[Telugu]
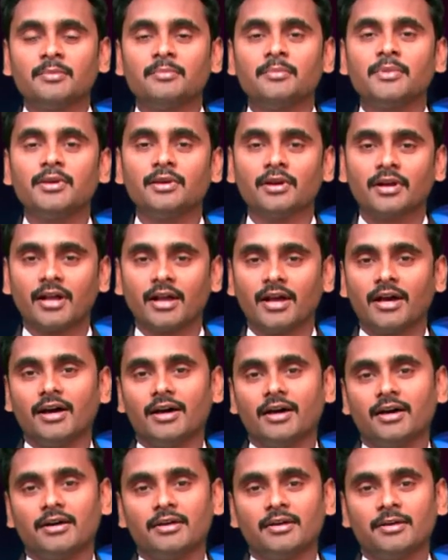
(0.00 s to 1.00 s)
మీ యొక్క
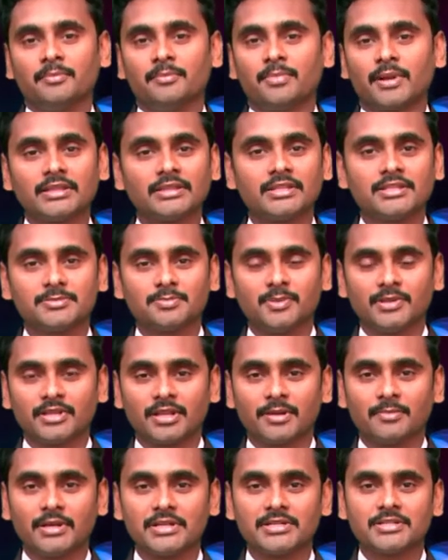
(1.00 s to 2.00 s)

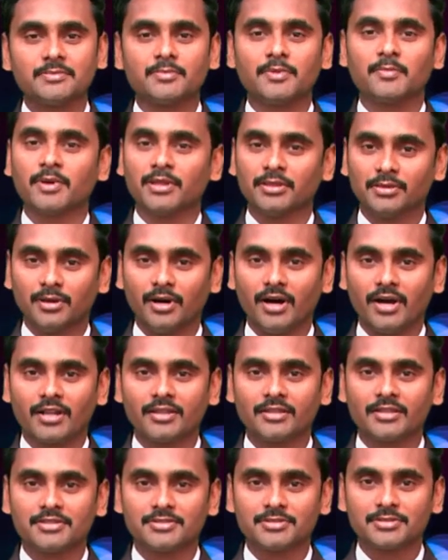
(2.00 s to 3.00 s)
ప్రతిస్పందన బట్టి మేము ఎంతో
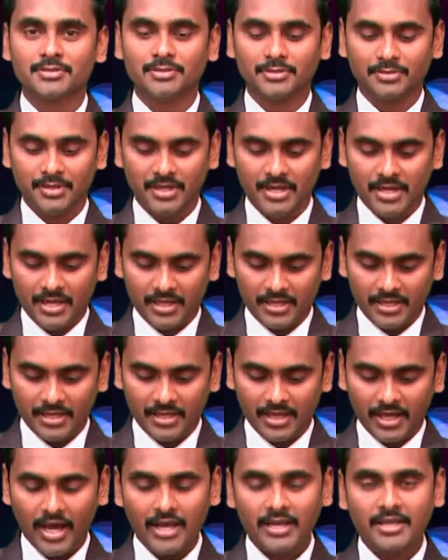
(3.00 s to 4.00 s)
ఆనందిస్తూ ఈ
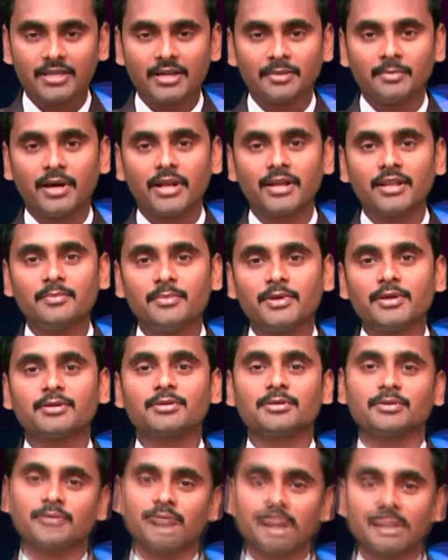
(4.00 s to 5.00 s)
కార్యక్రమాన్ని
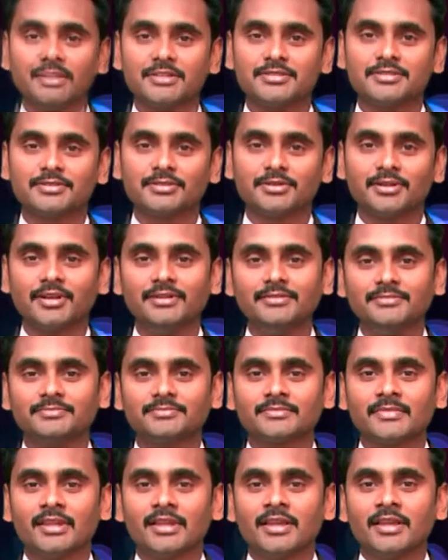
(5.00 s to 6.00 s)
మీకు అందిస్తూ ఉన్నాం
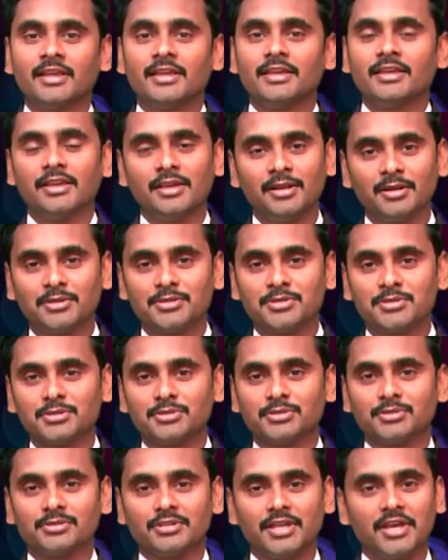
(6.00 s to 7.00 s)
ఈరోజు
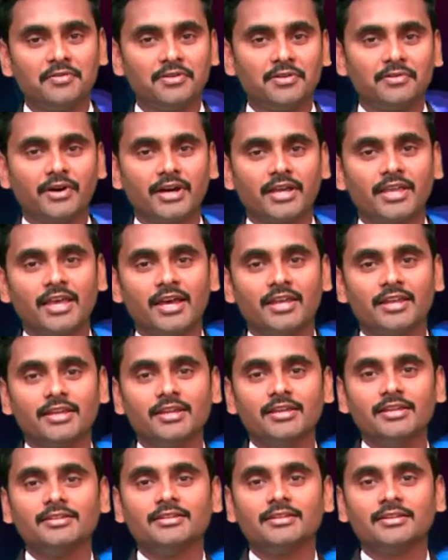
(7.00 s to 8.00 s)
దేవుని వాక్యాన్ని
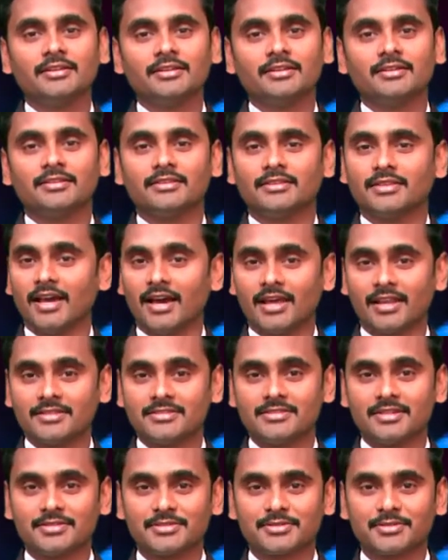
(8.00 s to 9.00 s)
ధ్యానం
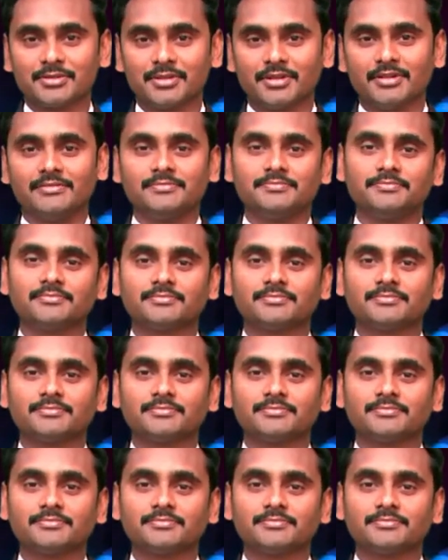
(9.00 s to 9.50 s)
చేసుకుందాం